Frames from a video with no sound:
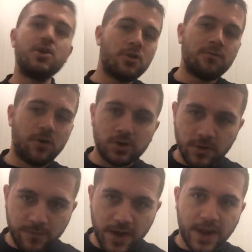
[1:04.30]
io non
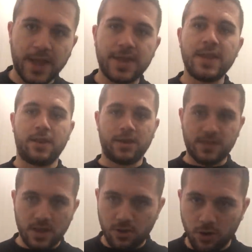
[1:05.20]
voglio fare il
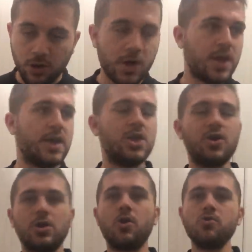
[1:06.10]
ridicolo.
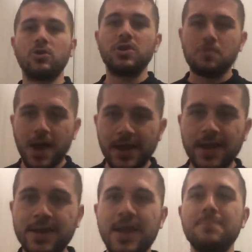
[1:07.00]
Io ero uno di
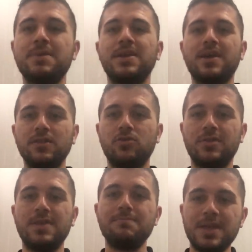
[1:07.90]
quelli che il mercato
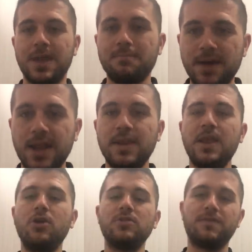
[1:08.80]
di
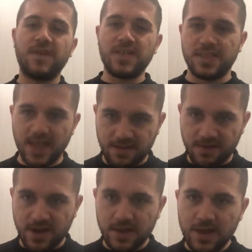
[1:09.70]
Mirabelli lo
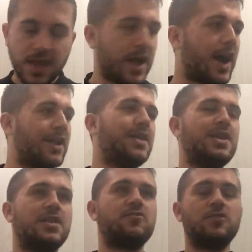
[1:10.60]
difendeva
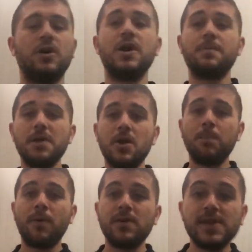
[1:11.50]
all'inizio. Però
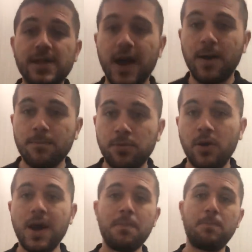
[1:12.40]
poi il
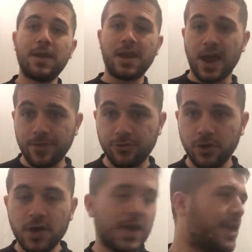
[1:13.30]
campo ha
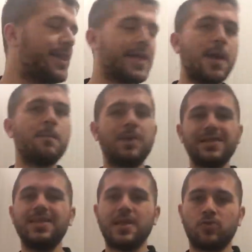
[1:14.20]
parlato. Il campo ha
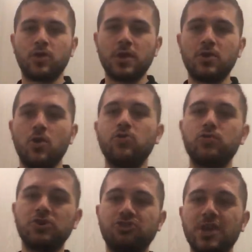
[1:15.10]
detto che con
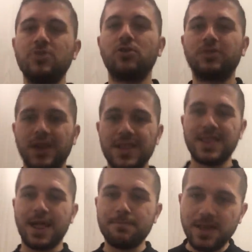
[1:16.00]

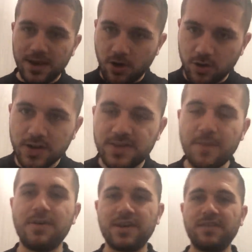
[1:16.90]
230 milioni
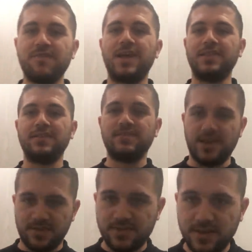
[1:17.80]
siamo arrivati
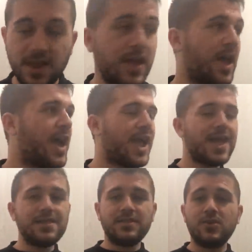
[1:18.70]
sesti
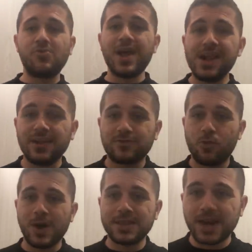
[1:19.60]
e di quella
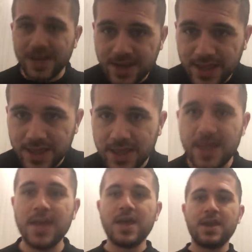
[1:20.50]
squadra
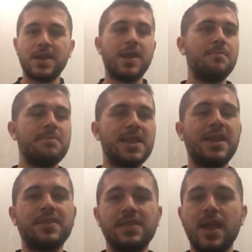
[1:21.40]
lì, nel
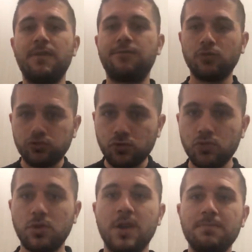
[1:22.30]
Milan del
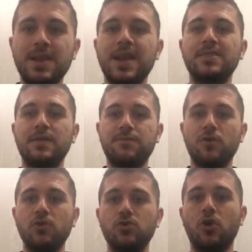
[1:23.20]
futuro, il Milan del
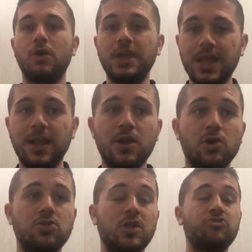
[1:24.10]
fondo
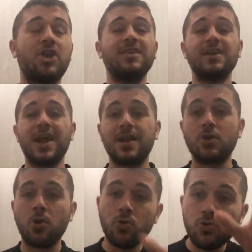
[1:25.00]
Iliot, ce ne
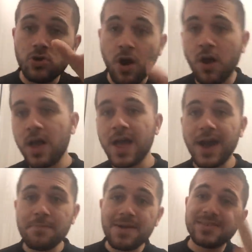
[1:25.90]
saranno uno
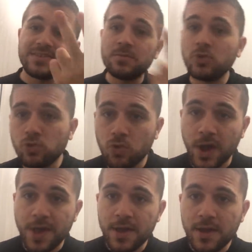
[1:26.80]
al massimo
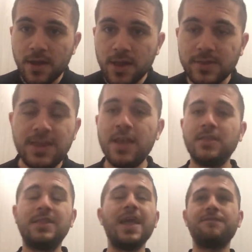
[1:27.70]
due
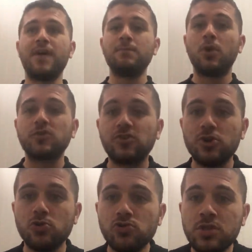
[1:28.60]
di, dei
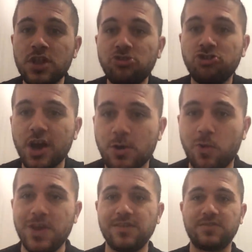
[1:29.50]
famosi 11
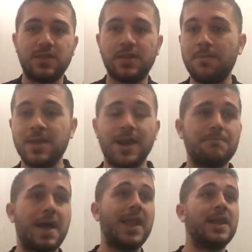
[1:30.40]
acquisti di
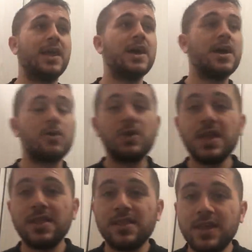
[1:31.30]
Mirabelli.
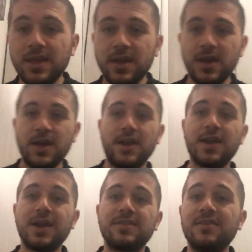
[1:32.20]
Quindi,
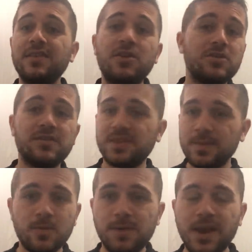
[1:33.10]
ragazzi, di cosa
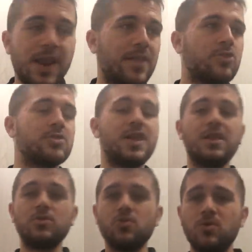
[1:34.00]
stiamo parlando?
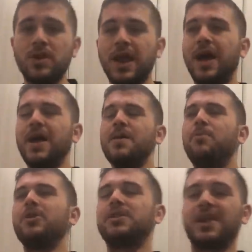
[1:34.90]
Del nulla.
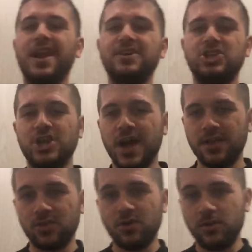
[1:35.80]
Poi
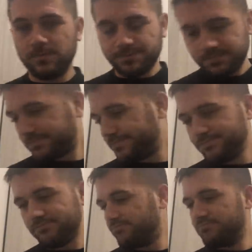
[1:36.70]
tralasciando,
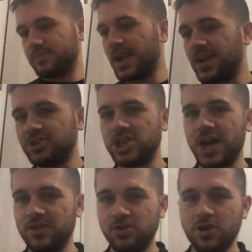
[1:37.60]

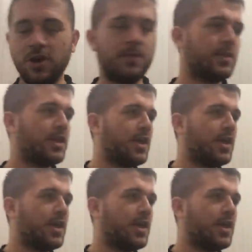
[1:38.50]
tralasciando, no?